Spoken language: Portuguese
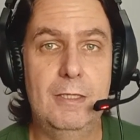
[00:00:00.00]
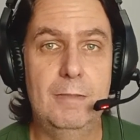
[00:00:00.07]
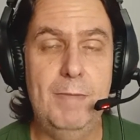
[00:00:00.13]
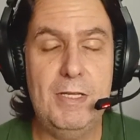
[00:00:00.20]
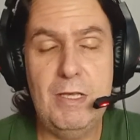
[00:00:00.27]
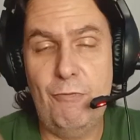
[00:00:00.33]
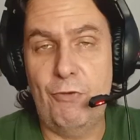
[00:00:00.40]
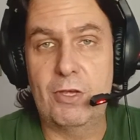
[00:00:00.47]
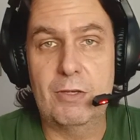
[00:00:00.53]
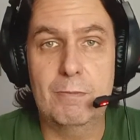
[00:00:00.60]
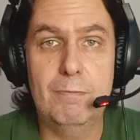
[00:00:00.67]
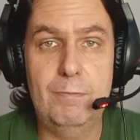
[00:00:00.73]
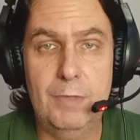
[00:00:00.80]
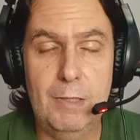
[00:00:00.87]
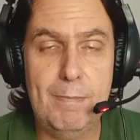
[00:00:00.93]
Mas enfim,
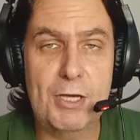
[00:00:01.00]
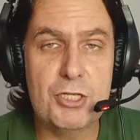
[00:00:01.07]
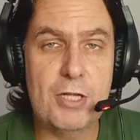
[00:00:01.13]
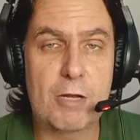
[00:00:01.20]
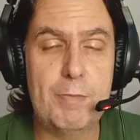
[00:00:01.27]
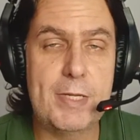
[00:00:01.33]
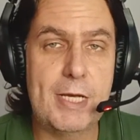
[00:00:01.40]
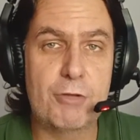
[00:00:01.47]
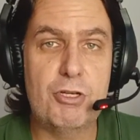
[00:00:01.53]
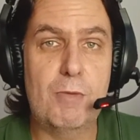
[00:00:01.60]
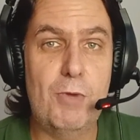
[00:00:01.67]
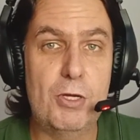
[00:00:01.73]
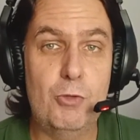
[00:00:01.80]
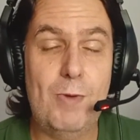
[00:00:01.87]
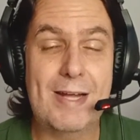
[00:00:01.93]
Imaginário Brinquedo
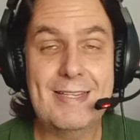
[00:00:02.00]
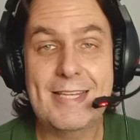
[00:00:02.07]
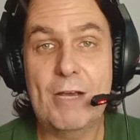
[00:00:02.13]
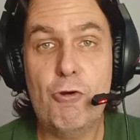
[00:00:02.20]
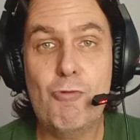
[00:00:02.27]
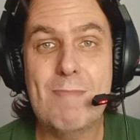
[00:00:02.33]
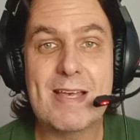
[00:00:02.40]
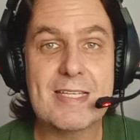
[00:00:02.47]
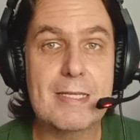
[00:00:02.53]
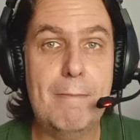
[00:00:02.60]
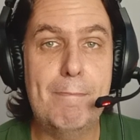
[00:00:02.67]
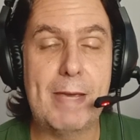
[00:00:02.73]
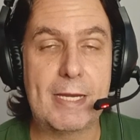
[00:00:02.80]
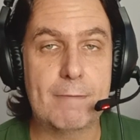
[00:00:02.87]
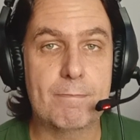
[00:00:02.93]
Diabólico até começa
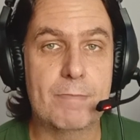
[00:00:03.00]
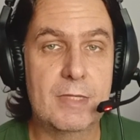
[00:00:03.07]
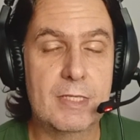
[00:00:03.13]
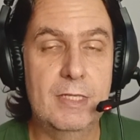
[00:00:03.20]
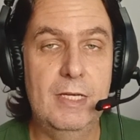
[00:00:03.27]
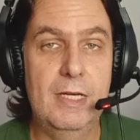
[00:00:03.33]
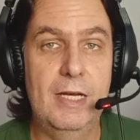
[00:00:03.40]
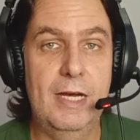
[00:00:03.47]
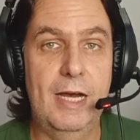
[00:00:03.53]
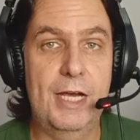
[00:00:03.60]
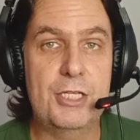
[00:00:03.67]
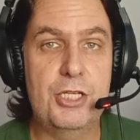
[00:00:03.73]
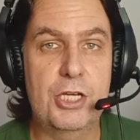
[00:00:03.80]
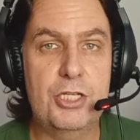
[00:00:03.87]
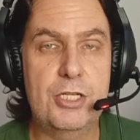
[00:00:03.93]
bem.
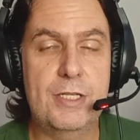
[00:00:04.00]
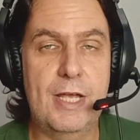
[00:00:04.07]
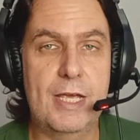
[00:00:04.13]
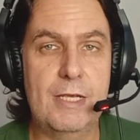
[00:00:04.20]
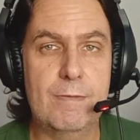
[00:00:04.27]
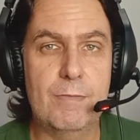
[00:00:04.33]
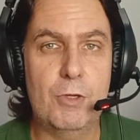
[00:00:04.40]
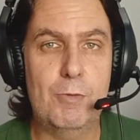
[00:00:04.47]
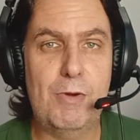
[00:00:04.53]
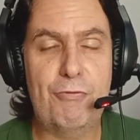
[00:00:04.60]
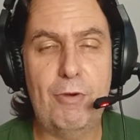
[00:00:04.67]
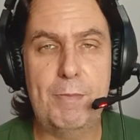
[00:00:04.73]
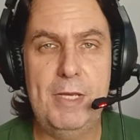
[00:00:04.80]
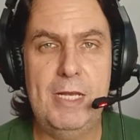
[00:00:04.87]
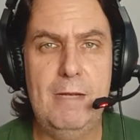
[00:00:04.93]
A gente tem uma
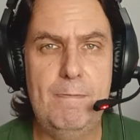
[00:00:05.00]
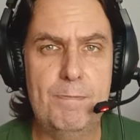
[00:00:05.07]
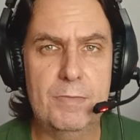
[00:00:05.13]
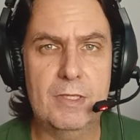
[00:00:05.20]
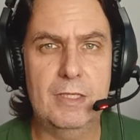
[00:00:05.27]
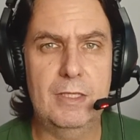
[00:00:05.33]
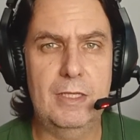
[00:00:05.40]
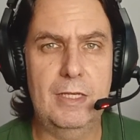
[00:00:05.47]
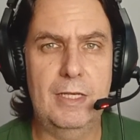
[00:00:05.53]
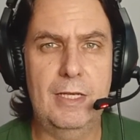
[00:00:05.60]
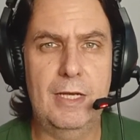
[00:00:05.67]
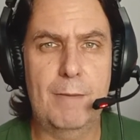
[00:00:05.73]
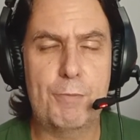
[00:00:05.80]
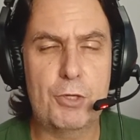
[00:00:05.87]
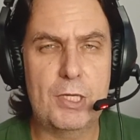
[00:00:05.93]
família,
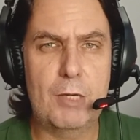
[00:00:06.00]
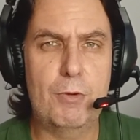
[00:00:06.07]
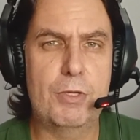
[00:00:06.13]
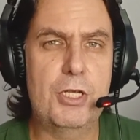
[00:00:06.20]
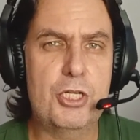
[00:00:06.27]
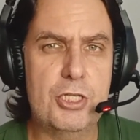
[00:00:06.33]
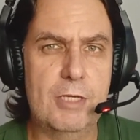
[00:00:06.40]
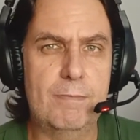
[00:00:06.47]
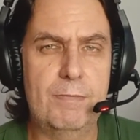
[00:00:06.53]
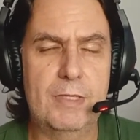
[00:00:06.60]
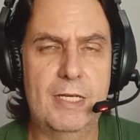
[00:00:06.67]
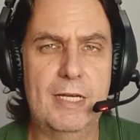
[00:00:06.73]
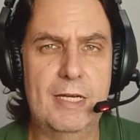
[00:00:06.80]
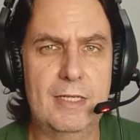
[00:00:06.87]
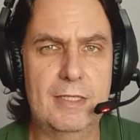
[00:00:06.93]
é, a protagonista
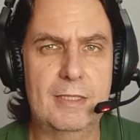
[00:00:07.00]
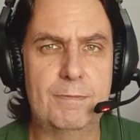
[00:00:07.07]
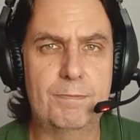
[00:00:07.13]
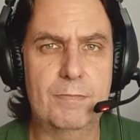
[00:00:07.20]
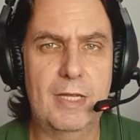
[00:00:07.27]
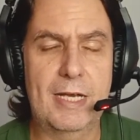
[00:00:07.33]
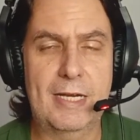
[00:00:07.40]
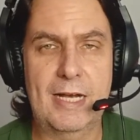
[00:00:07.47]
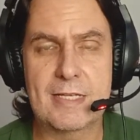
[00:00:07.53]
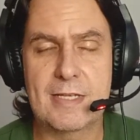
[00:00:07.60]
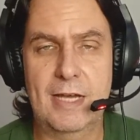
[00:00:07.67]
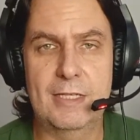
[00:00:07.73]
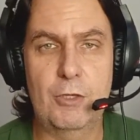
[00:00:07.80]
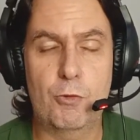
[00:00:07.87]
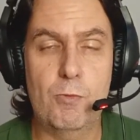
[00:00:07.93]
ela é
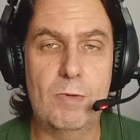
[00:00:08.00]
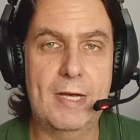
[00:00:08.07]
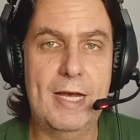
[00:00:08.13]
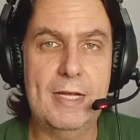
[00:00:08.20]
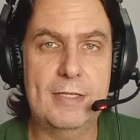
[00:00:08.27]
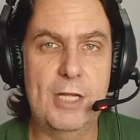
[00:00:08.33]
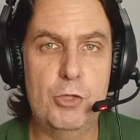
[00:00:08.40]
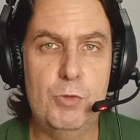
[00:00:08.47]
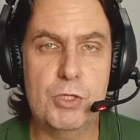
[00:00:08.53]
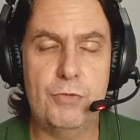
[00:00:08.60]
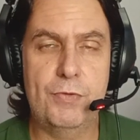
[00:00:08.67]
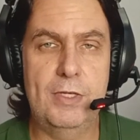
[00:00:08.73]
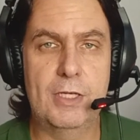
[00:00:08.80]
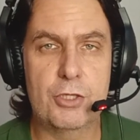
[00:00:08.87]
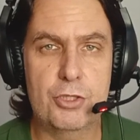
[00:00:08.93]
casada com um cara que tem duas
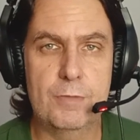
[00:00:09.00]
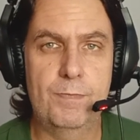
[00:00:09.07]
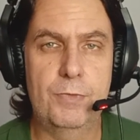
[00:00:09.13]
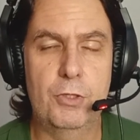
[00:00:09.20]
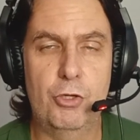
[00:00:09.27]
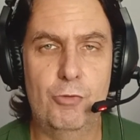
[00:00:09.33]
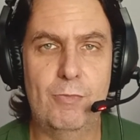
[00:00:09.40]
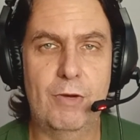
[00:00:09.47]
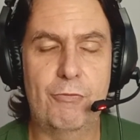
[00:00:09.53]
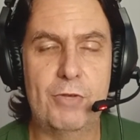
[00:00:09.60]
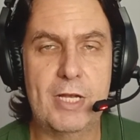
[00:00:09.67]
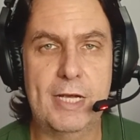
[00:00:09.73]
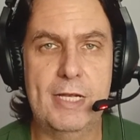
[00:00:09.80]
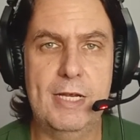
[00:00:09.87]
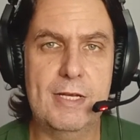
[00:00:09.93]
filhas. Uma
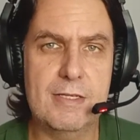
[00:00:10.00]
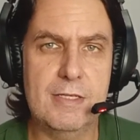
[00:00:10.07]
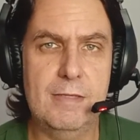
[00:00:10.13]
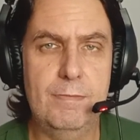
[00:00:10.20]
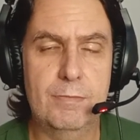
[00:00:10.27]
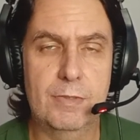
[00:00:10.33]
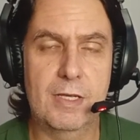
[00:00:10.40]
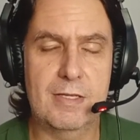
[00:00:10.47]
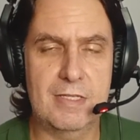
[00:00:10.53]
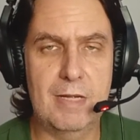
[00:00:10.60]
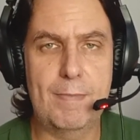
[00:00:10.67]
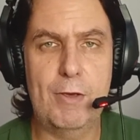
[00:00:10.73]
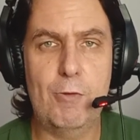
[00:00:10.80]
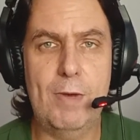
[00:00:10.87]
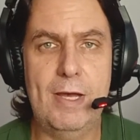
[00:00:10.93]
filha criança, que se dá
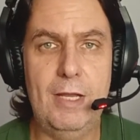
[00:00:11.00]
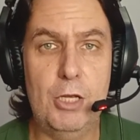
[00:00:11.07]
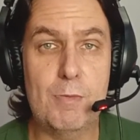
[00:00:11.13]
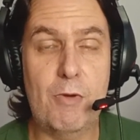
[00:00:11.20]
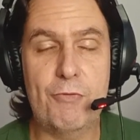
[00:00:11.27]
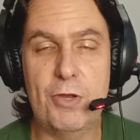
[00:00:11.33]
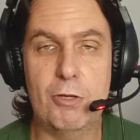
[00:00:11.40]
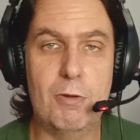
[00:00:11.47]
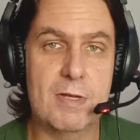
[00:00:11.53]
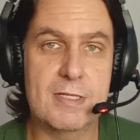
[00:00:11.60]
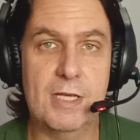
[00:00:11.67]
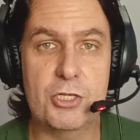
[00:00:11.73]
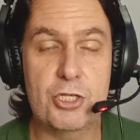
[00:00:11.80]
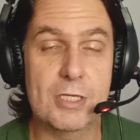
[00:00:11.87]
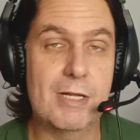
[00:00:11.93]
bem com ela, e uma filha
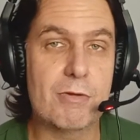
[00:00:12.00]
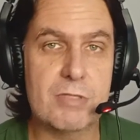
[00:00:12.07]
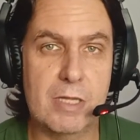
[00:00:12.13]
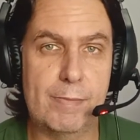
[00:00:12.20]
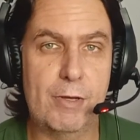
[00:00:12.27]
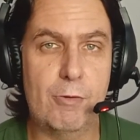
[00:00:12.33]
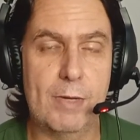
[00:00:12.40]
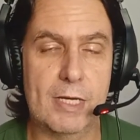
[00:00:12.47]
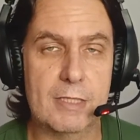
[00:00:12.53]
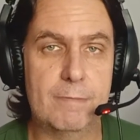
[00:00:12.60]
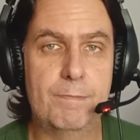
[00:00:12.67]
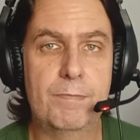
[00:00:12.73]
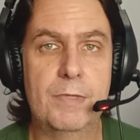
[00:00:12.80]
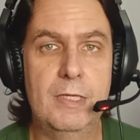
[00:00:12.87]
adolescente, que não se dá bem com ela.